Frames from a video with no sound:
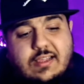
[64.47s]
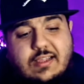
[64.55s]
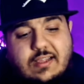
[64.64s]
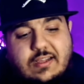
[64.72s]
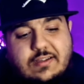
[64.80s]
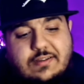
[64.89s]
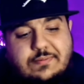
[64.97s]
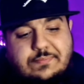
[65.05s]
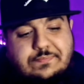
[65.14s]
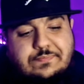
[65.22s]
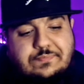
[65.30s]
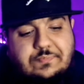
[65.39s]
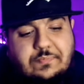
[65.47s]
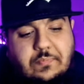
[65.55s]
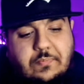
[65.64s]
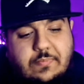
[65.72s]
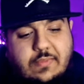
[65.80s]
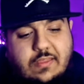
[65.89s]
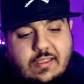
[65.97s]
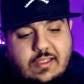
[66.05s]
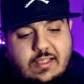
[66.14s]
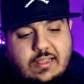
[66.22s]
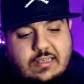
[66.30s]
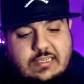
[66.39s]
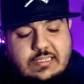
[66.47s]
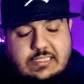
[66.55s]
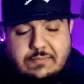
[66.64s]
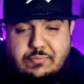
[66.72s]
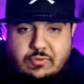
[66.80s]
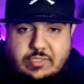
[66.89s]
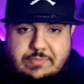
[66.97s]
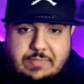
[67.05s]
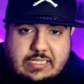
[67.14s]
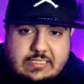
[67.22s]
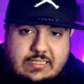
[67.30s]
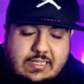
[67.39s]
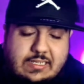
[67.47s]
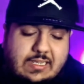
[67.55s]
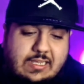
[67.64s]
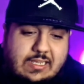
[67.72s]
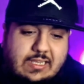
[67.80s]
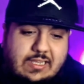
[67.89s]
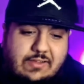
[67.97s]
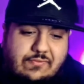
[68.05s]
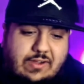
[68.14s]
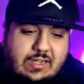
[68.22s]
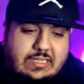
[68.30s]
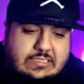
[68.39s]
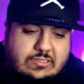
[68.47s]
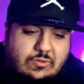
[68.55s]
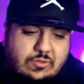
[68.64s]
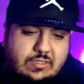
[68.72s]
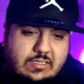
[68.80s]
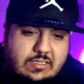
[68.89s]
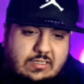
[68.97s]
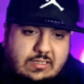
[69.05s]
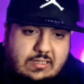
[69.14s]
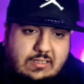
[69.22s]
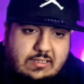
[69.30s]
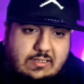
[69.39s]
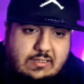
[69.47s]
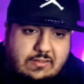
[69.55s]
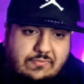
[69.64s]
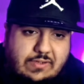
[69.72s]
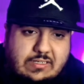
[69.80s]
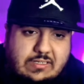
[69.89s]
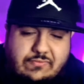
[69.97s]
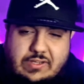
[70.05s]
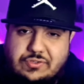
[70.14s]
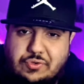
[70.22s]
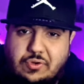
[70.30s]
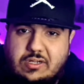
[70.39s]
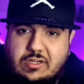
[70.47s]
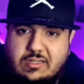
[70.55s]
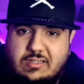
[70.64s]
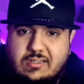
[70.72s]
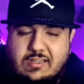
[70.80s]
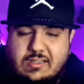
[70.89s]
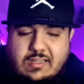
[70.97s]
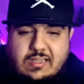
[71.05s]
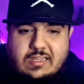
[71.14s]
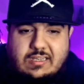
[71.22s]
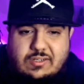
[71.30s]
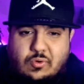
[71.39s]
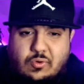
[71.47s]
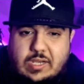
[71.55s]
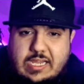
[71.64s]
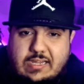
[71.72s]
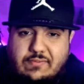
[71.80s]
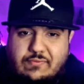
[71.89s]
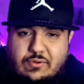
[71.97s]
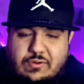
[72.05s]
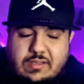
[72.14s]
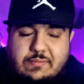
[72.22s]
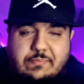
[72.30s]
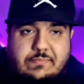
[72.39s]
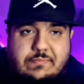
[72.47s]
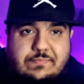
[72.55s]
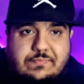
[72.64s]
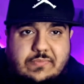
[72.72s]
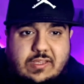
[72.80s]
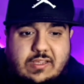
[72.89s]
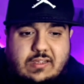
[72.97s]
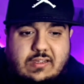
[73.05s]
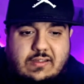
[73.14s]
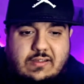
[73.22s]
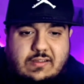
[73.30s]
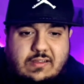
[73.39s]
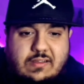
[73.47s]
Ähm, dieser Prospect war so ein, äh, war, war ein Türke, ein Kollege von einem, äh,